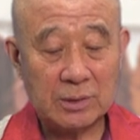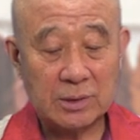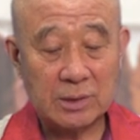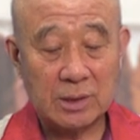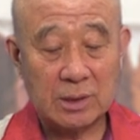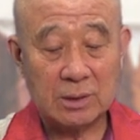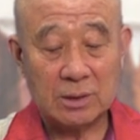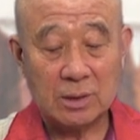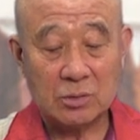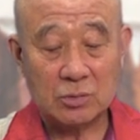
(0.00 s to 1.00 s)
선생이
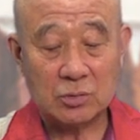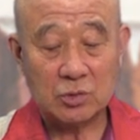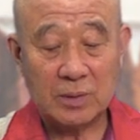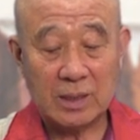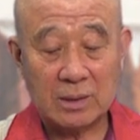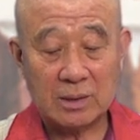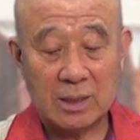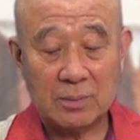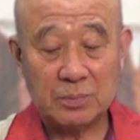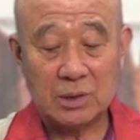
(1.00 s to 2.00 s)
건네준
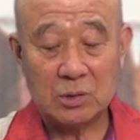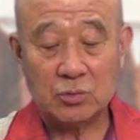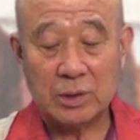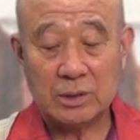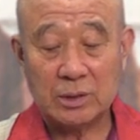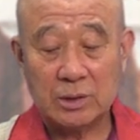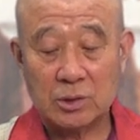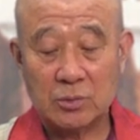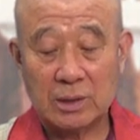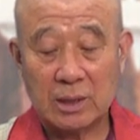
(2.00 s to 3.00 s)
수바드라 비구의
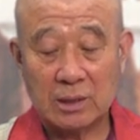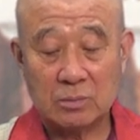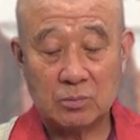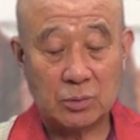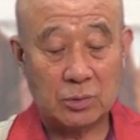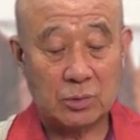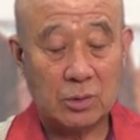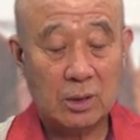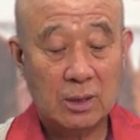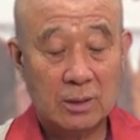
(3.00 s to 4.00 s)
저서와 다른 불교